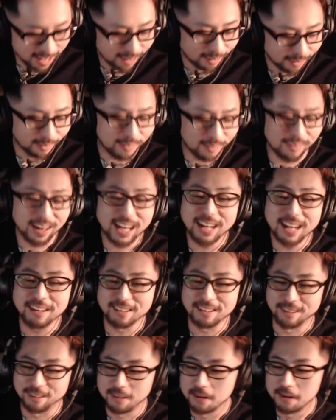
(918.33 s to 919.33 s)
俺わかる
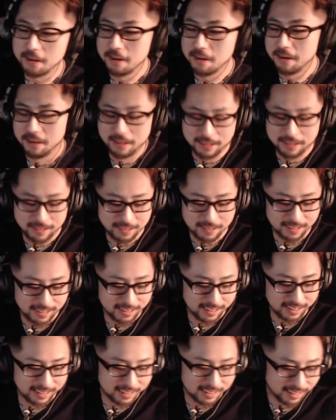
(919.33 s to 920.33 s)
よ、
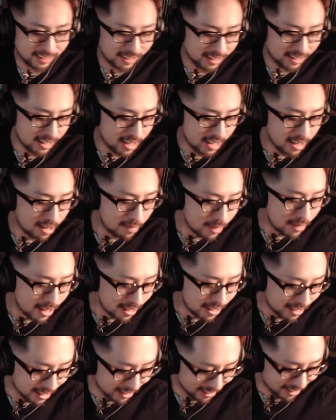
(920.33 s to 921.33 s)

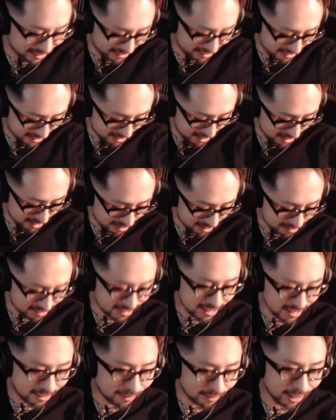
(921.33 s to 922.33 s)
エレベーターにいたやつ
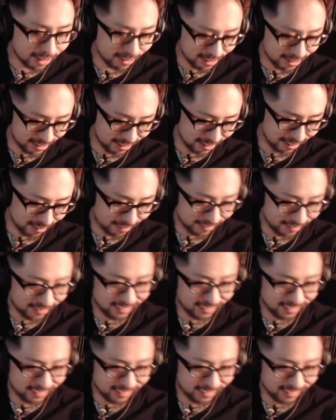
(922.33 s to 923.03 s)
が悪いんだよ。